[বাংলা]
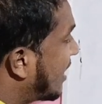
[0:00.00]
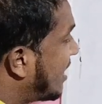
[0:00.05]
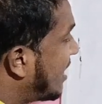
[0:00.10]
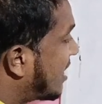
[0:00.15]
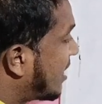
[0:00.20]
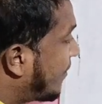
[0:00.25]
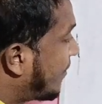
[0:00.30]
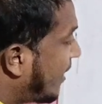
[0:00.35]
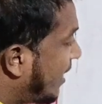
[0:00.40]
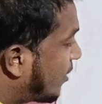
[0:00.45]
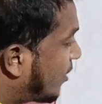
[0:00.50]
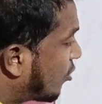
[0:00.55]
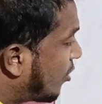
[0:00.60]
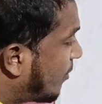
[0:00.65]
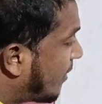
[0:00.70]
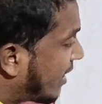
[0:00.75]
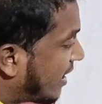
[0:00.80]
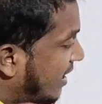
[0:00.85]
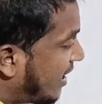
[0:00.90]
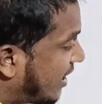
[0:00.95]
এখানে একটা
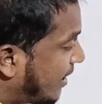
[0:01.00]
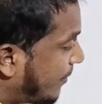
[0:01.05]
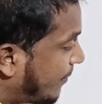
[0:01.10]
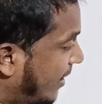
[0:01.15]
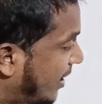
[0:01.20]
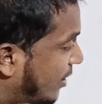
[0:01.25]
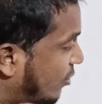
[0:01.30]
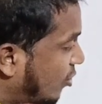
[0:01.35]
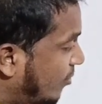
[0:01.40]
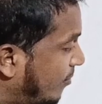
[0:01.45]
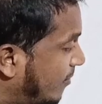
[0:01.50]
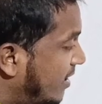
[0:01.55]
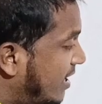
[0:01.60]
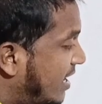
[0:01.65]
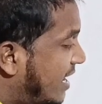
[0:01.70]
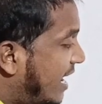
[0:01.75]
বেডরুম এখানে একটা বেডরুম